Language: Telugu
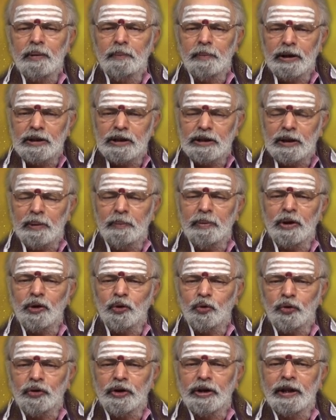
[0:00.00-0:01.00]
మంచి సంబంధం
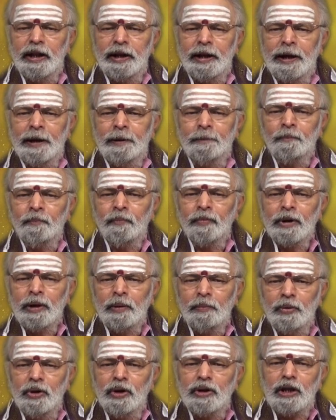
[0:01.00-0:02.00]
కుదిరిందని
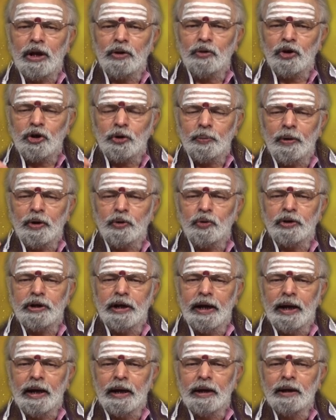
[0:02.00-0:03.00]
మీరు
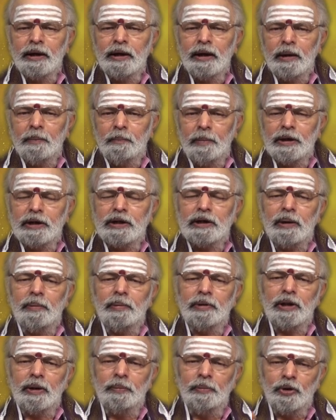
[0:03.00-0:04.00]
సంతోషపడుతుంటే మంచి
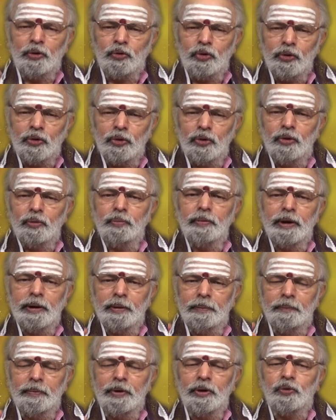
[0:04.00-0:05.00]
సంబంధం మీకు మీ
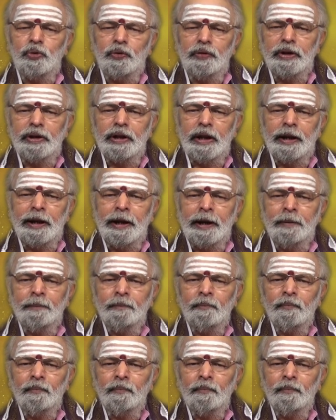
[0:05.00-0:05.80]
మీ కుదిరిందని